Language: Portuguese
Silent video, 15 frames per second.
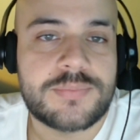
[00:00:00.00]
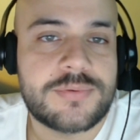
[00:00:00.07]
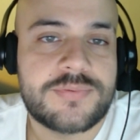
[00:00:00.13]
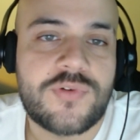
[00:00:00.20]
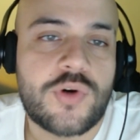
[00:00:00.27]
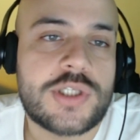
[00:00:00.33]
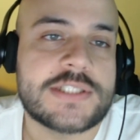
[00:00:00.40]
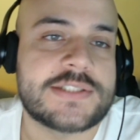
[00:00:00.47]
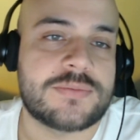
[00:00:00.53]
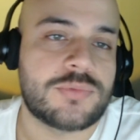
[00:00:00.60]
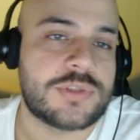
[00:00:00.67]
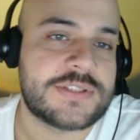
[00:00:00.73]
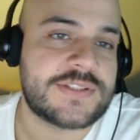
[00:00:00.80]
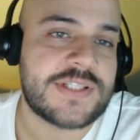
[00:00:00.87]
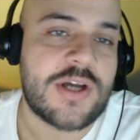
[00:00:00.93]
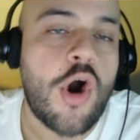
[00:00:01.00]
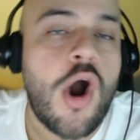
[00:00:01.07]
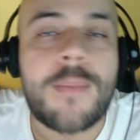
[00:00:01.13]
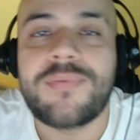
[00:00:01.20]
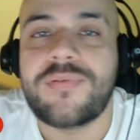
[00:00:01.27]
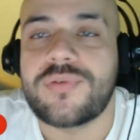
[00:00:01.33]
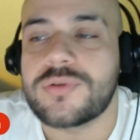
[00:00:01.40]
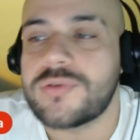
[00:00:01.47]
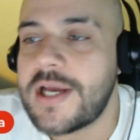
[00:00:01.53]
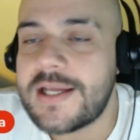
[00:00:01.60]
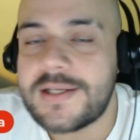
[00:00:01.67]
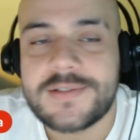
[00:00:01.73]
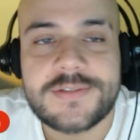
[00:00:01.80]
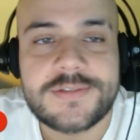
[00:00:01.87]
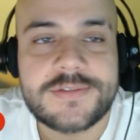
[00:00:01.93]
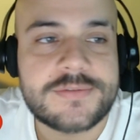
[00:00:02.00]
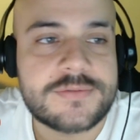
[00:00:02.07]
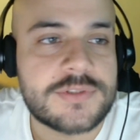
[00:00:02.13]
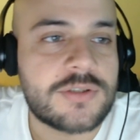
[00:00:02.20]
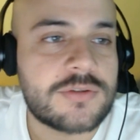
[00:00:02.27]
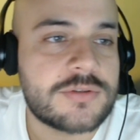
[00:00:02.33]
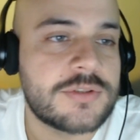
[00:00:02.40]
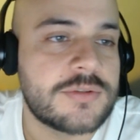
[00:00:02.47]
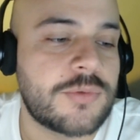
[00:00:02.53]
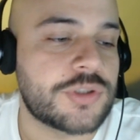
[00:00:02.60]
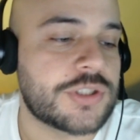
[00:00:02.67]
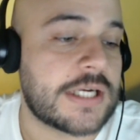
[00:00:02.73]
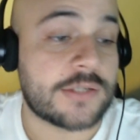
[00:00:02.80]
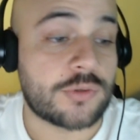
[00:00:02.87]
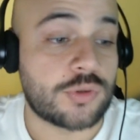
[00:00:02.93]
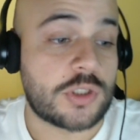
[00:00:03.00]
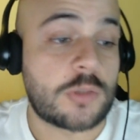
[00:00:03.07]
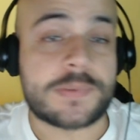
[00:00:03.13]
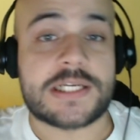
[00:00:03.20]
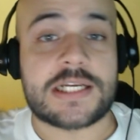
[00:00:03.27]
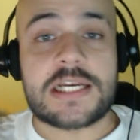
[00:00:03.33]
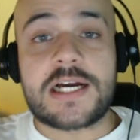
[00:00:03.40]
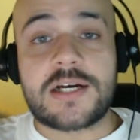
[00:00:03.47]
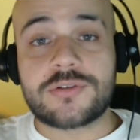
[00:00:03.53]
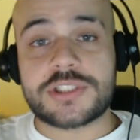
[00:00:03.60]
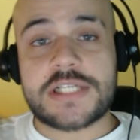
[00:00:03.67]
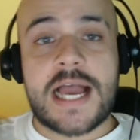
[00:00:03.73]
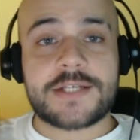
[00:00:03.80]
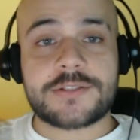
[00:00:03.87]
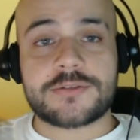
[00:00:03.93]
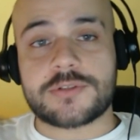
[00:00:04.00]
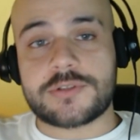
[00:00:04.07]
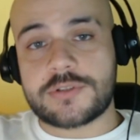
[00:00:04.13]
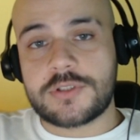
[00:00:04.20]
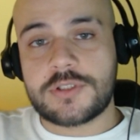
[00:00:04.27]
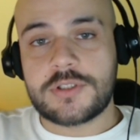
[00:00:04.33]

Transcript: Foda-se, mas isso é óbvio, não é? Não? Pô, os caras não estão planilhando os gastos?